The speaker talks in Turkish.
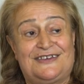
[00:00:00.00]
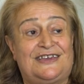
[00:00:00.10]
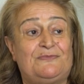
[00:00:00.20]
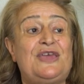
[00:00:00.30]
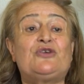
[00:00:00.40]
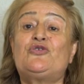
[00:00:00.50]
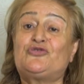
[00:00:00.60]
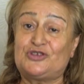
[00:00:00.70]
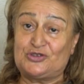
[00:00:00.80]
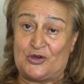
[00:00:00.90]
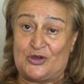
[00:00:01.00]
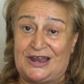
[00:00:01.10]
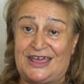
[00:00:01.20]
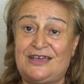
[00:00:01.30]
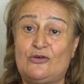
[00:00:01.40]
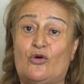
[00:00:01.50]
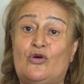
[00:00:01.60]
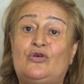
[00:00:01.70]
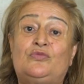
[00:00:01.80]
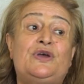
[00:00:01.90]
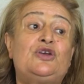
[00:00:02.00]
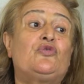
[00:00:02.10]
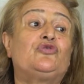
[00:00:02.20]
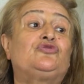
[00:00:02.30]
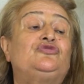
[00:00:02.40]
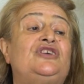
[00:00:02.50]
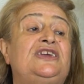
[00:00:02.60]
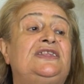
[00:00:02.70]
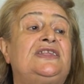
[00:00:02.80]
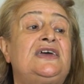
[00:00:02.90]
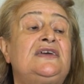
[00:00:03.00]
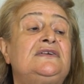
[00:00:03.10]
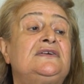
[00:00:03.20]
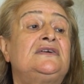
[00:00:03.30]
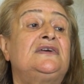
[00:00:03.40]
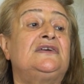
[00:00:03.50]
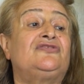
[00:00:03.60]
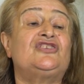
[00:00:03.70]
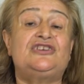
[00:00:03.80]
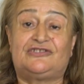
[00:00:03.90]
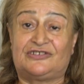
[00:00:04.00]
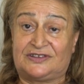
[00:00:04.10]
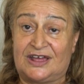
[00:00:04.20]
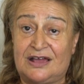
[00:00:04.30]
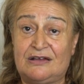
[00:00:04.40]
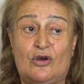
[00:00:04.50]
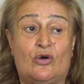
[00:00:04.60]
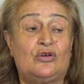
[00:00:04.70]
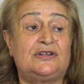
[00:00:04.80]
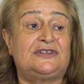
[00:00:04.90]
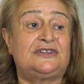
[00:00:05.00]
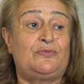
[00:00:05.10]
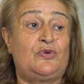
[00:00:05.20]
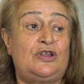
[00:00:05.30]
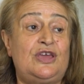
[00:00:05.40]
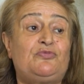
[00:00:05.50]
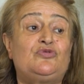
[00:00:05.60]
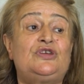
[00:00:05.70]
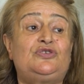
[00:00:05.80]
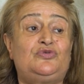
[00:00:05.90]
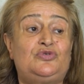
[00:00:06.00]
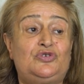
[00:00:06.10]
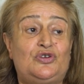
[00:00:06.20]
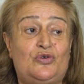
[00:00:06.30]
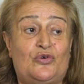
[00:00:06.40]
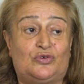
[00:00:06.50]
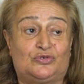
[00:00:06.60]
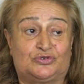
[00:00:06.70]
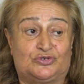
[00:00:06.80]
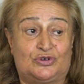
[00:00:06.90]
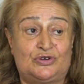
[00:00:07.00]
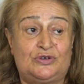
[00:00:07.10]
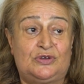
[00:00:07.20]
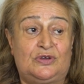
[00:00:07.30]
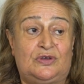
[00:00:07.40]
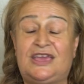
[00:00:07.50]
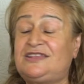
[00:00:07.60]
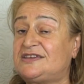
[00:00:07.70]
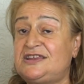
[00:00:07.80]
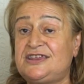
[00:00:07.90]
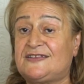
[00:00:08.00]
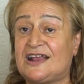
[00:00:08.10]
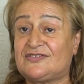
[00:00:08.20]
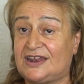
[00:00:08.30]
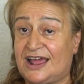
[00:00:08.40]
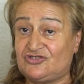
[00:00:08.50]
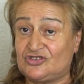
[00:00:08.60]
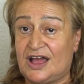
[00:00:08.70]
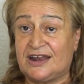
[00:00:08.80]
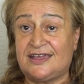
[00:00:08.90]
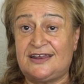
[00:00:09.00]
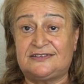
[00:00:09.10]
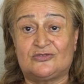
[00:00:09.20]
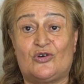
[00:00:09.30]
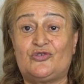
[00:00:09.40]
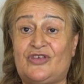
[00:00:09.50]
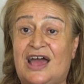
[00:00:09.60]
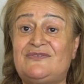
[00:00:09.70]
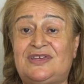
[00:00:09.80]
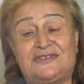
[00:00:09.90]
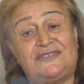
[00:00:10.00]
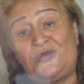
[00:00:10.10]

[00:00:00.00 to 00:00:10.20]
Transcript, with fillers: E, Beykoz'da da öyle. O Beykoz şeyinde, e, çayırında orada da böyle hep sünnet düğünleri olurdu. Etkinlikler, sanatçılar gelirdi, konser verirdi.